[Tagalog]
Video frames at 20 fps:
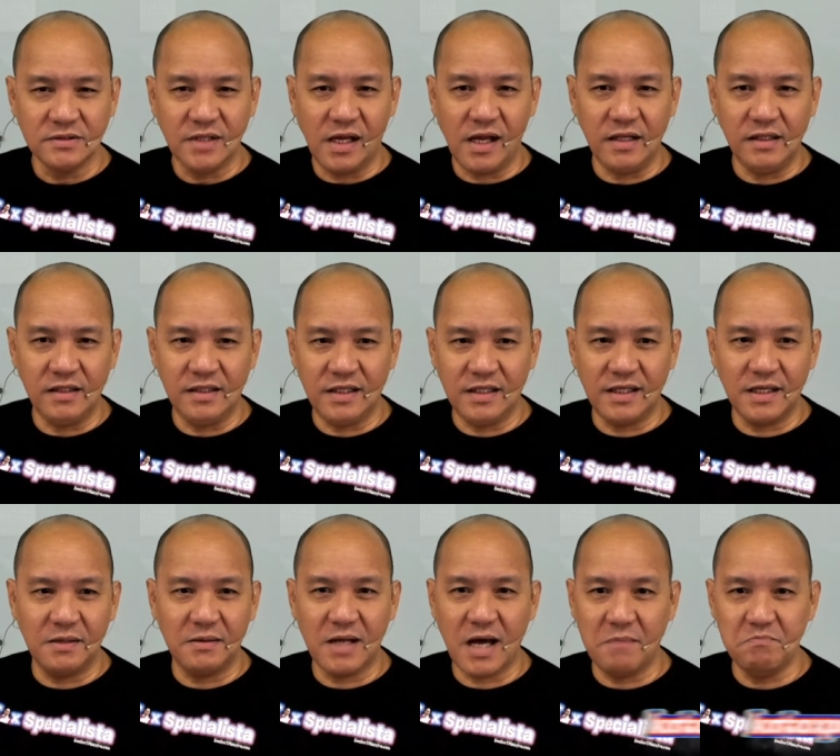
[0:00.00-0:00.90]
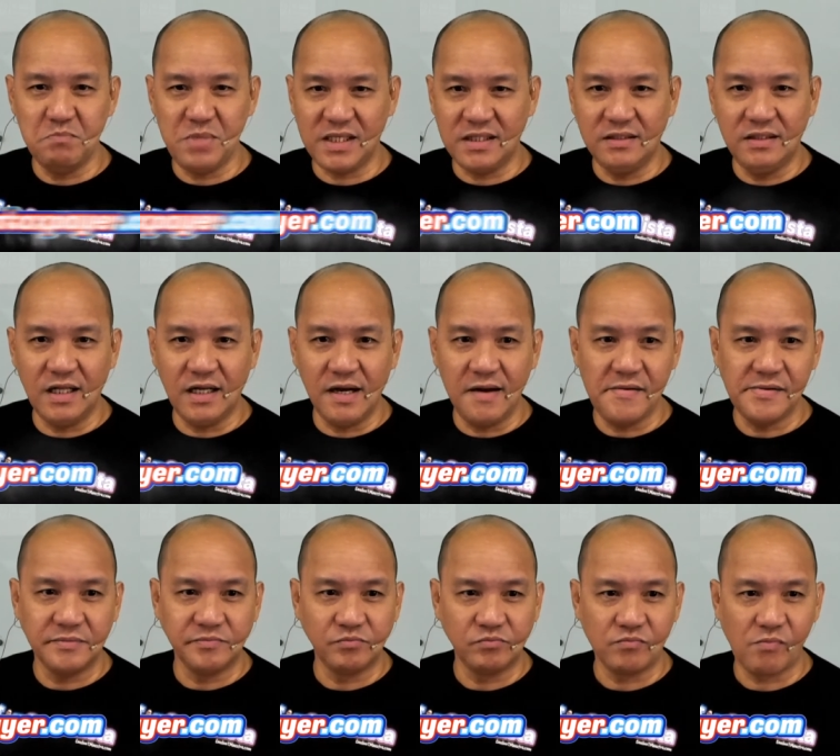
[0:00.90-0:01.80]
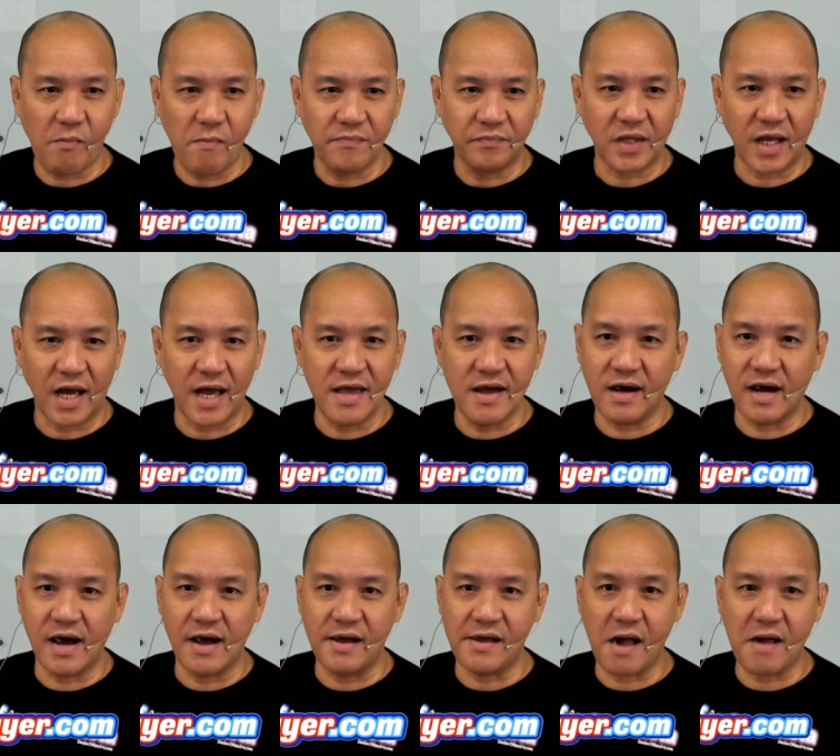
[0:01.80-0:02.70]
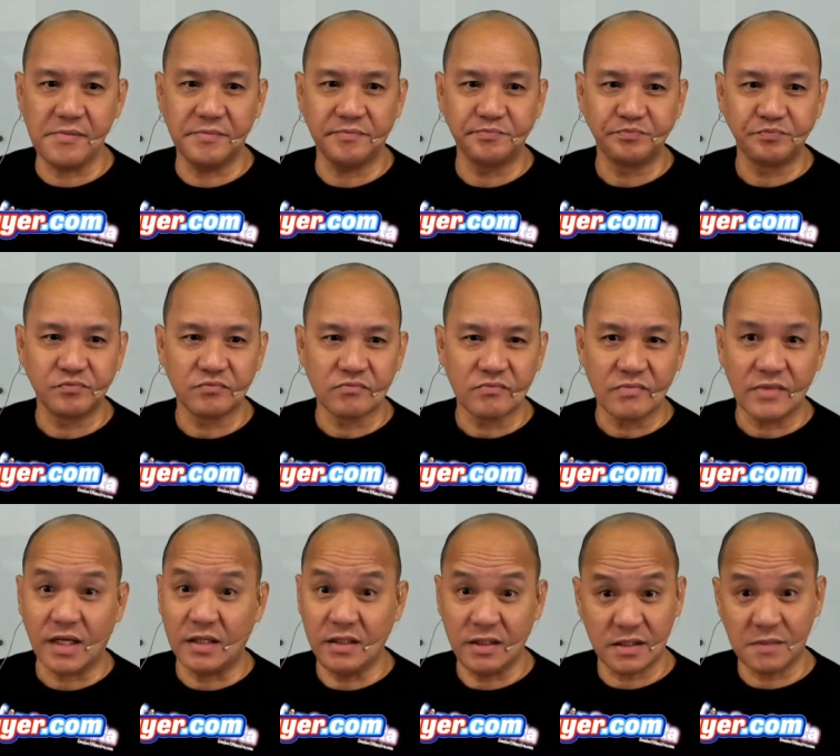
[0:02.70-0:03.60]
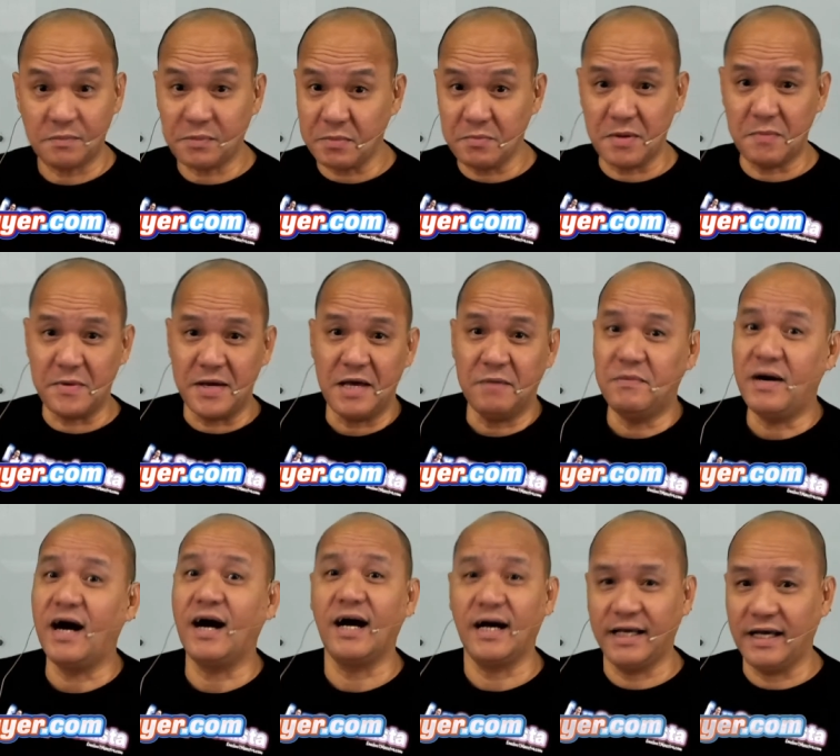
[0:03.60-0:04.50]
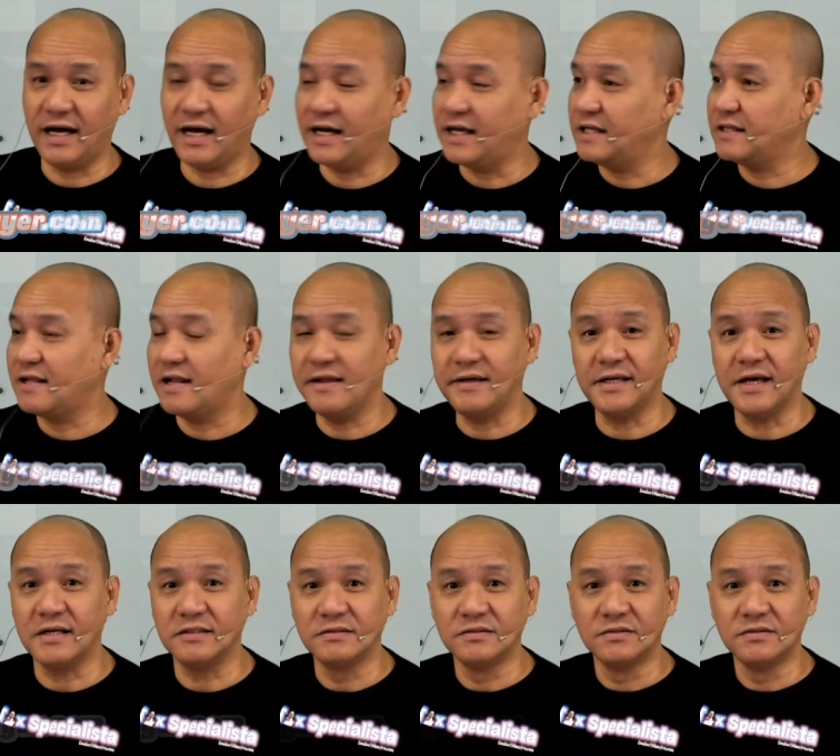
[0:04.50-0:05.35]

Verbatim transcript: Hindi yan na big deal. Kayang-kaya. Hindi sa pagmamayabang, kayang-kaya talaga.